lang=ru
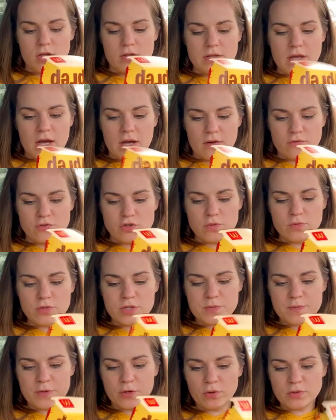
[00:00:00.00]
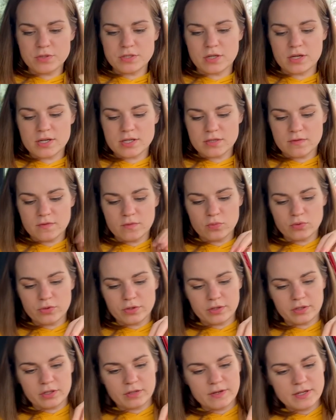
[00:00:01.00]
так, а в чем у нас прикол техасского
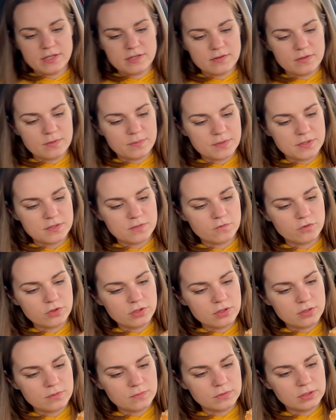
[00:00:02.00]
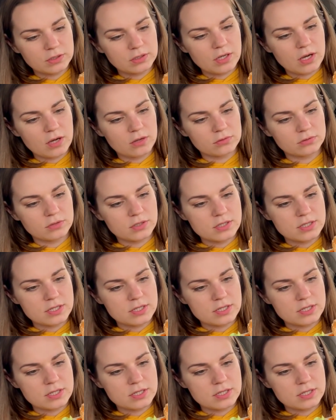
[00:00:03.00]
бургера? Давайте с вами посмотрим. Так, у нас